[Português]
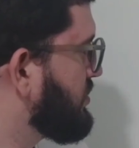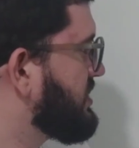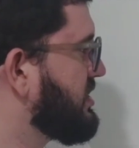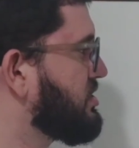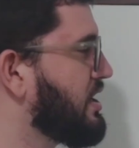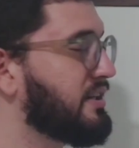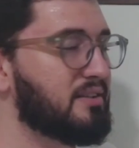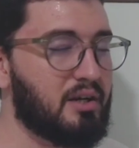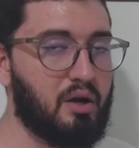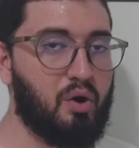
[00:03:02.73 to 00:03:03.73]
ou seja, já
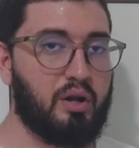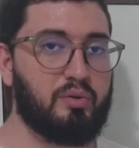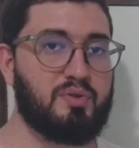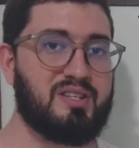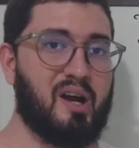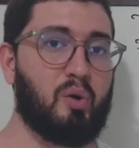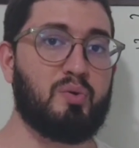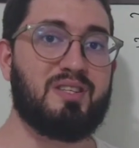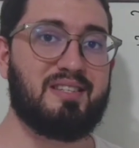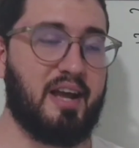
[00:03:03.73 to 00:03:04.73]
entrando agora no século
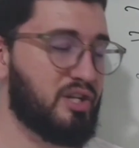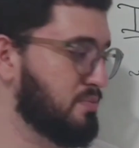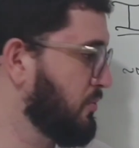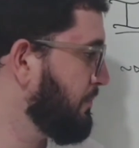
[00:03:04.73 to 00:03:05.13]
7,